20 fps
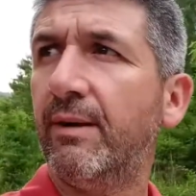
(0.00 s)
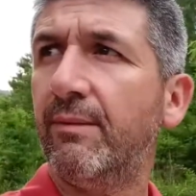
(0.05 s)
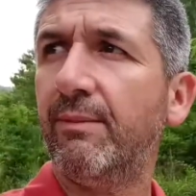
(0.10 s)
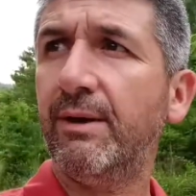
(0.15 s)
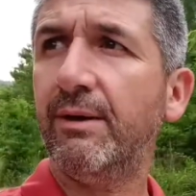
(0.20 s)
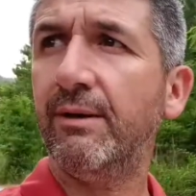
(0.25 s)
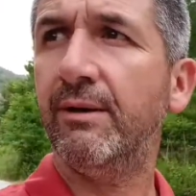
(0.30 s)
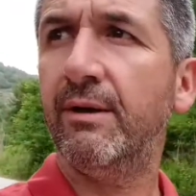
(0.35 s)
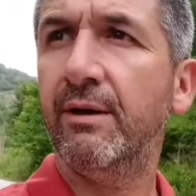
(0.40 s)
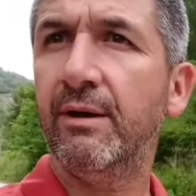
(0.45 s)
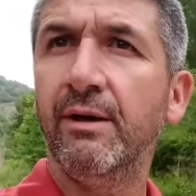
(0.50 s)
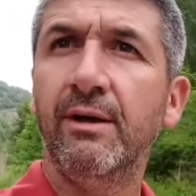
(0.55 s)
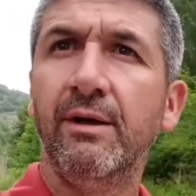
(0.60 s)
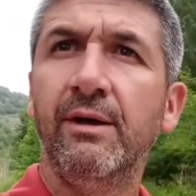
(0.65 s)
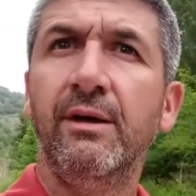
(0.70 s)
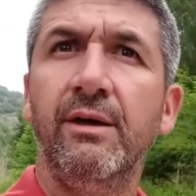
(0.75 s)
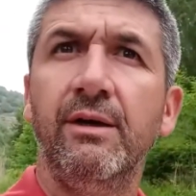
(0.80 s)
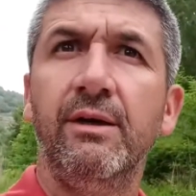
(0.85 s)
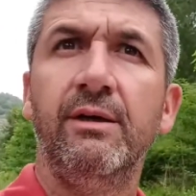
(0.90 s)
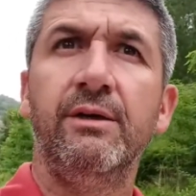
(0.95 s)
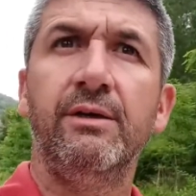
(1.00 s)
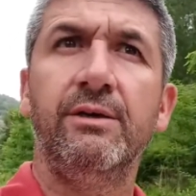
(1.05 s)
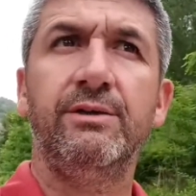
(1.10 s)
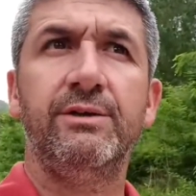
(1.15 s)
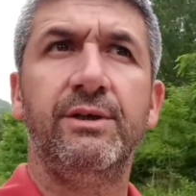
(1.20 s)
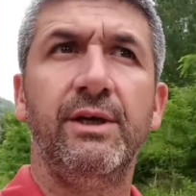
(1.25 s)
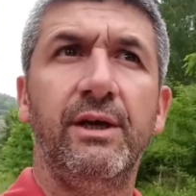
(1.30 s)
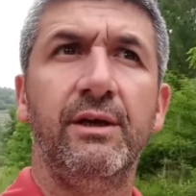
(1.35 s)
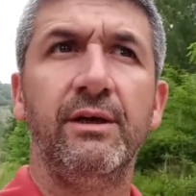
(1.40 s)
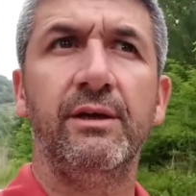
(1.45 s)
ama
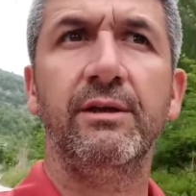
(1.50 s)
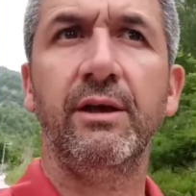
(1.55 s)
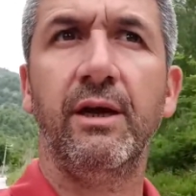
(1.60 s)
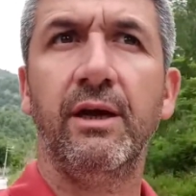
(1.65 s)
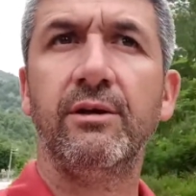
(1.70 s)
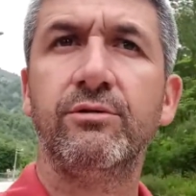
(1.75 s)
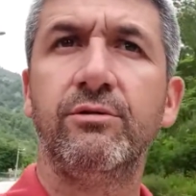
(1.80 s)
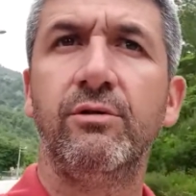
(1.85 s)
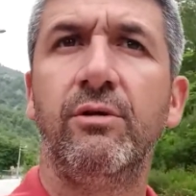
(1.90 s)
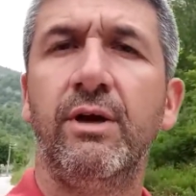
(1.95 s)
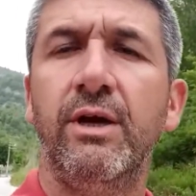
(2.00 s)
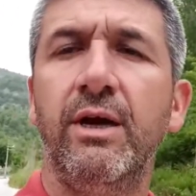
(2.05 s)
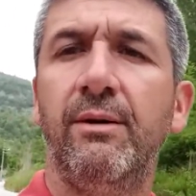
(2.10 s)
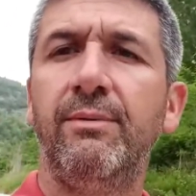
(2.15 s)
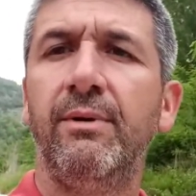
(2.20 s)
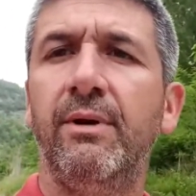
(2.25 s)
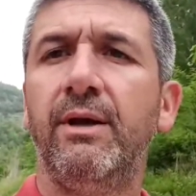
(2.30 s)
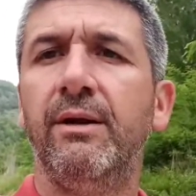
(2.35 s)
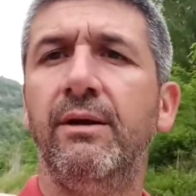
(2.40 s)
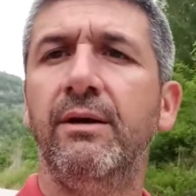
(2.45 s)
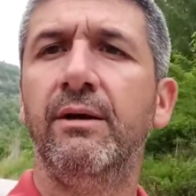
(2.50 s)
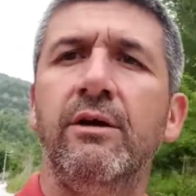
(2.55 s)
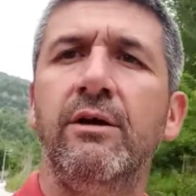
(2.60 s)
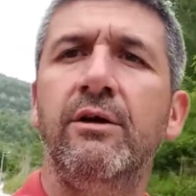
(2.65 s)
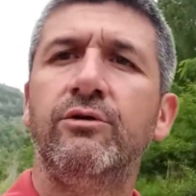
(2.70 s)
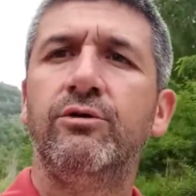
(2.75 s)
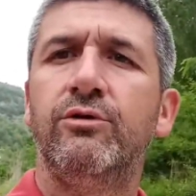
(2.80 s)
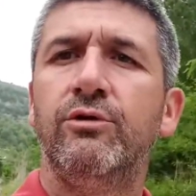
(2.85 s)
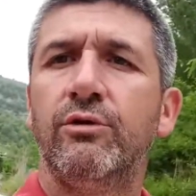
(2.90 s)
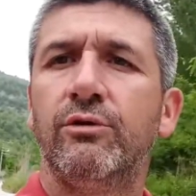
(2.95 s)
işte daha sonra yapılan
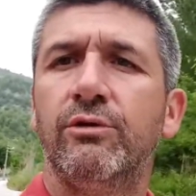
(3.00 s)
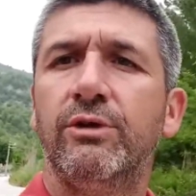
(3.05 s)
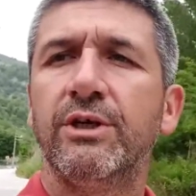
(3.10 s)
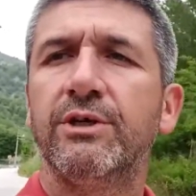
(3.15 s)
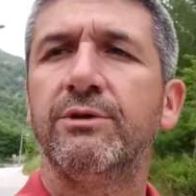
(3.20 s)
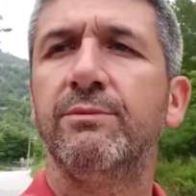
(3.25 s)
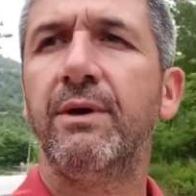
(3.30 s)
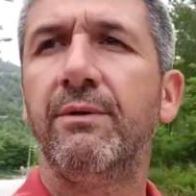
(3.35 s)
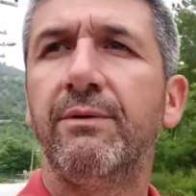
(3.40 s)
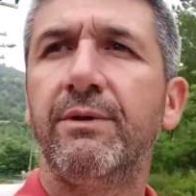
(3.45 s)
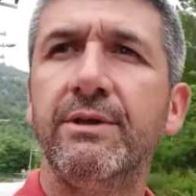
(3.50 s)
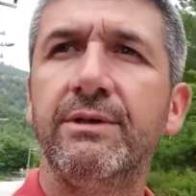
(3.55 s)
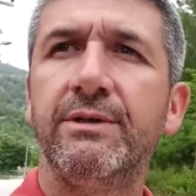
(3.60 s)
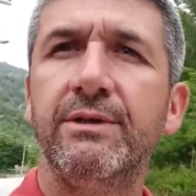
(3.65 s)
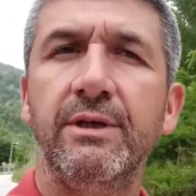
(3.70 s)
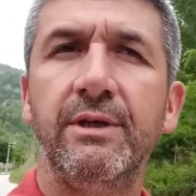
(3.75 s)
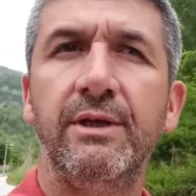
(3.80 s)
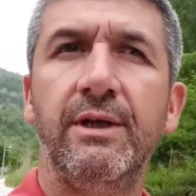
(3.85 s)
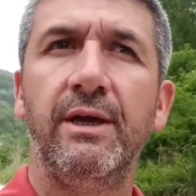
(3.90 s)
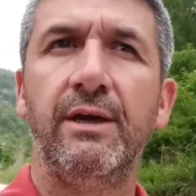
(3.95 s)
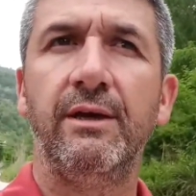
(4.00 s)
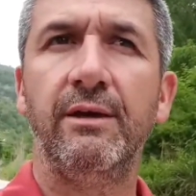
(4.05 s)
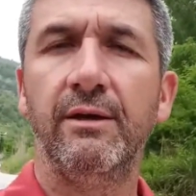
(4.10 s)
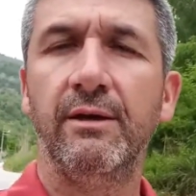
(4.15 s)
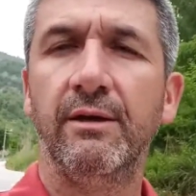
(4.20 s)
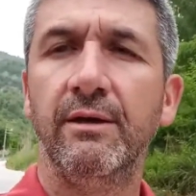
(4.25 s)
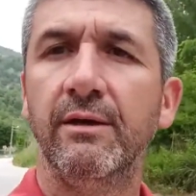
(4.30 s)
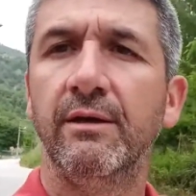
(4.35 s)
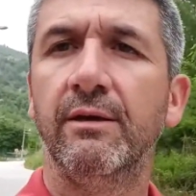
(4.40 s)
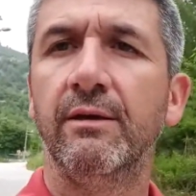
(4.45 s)
Çocuktaş mevkisini de
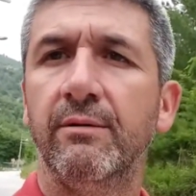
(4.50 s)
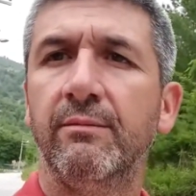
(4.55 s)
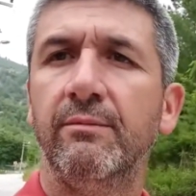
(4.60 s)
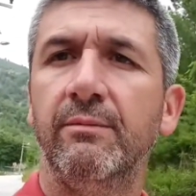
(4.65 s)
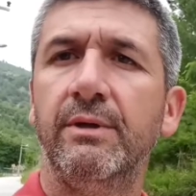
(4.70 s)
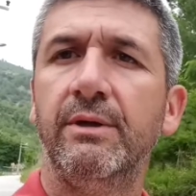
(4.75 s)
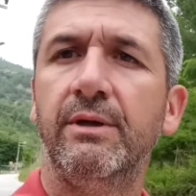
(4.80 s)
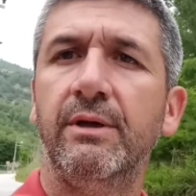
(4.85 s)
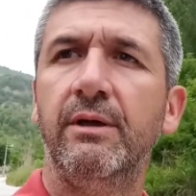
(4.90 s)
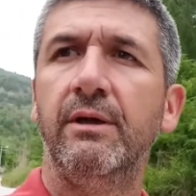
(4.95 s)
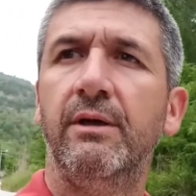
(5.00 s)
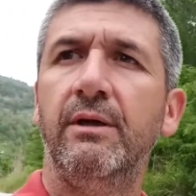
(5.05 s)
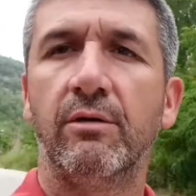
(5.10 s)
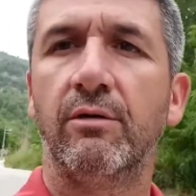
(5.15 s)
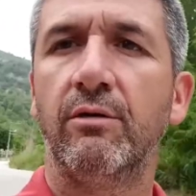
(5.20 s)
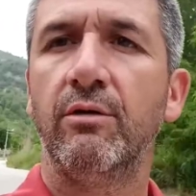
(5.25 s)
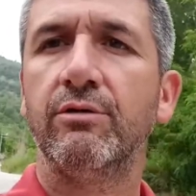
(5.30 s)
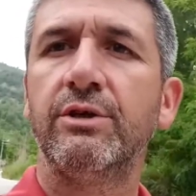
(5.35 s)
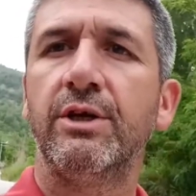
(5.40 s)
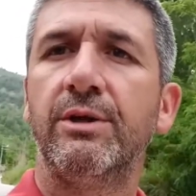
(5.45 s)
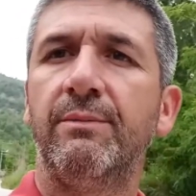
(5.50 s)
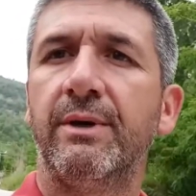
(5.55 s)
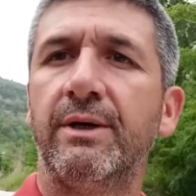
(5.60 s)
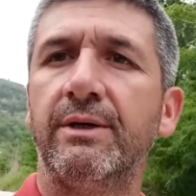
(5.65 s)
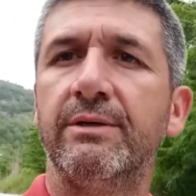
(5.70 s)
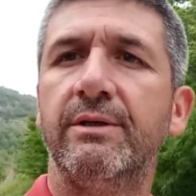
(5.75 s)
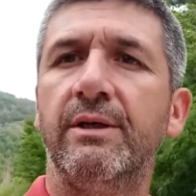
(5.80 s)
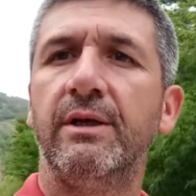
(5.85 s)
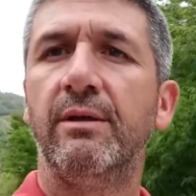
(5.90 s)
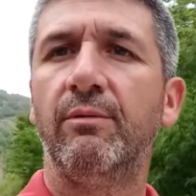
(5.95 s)
bir göz atmak
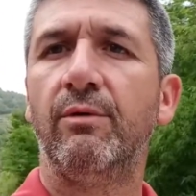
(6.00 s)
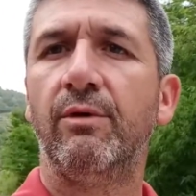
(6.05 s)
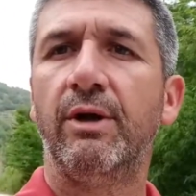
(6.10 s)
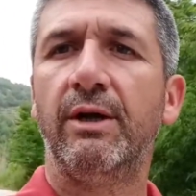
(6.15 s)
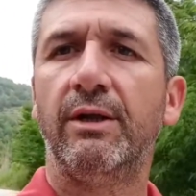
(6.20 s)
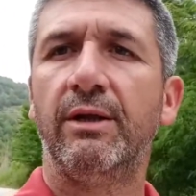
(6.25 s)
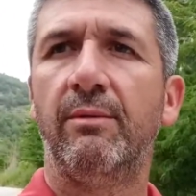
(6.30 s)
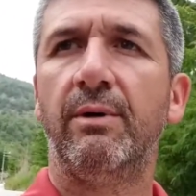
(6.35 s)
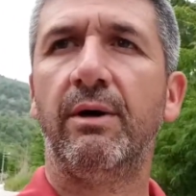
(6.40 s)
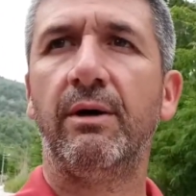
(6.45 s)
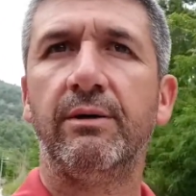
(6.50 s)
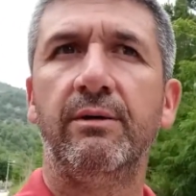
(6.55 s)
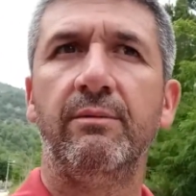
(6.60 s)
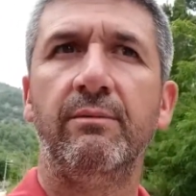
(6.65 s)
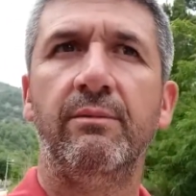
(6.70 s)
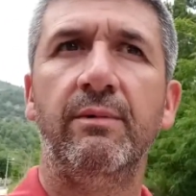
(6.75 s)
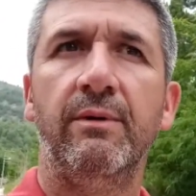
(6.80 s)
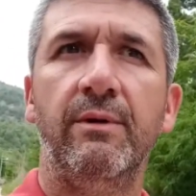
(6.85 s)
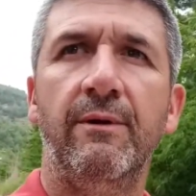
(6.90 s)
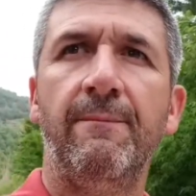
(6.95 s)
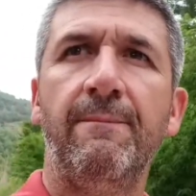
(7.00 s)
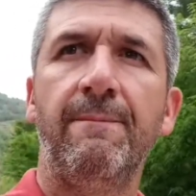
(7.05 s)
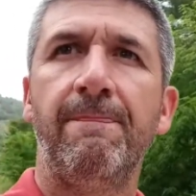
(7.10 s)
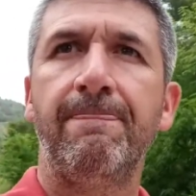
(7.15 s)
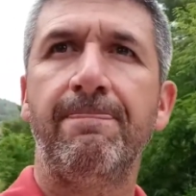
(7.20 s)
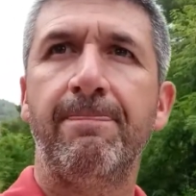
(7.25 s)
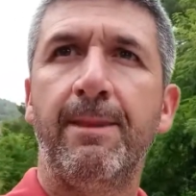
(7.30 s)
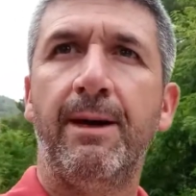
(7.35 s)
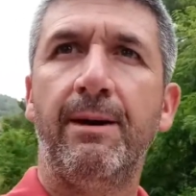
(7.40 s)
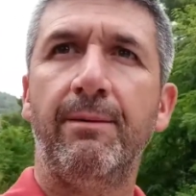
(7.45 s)
istedim. Oraya da baktım.
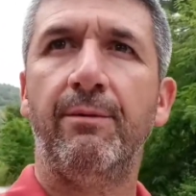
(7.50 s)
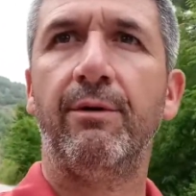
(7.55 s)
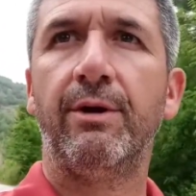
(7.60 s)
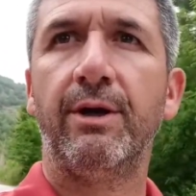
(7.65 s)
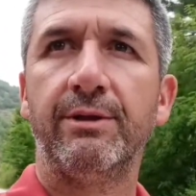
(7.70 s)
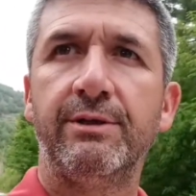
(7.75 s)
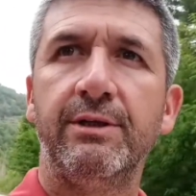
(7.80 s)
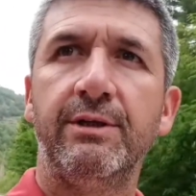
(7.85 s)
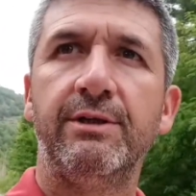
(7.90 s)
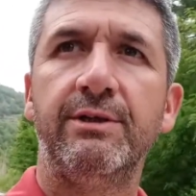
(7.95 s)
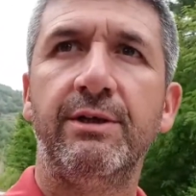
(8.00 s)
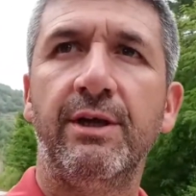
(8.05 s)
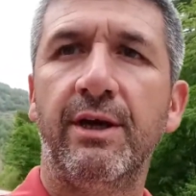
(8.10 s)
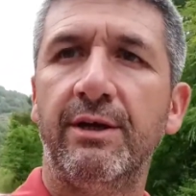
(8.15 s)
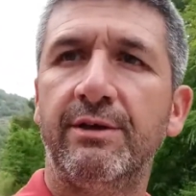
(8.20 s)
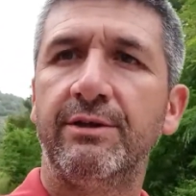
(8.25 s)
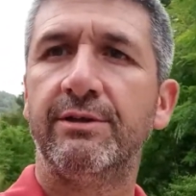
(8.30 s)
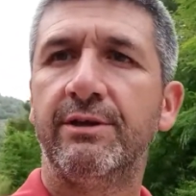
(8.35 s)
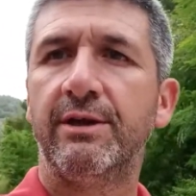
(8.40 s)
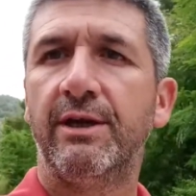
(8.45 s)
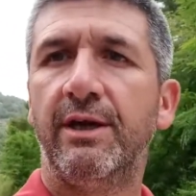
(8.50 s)
Ama orası işler acısı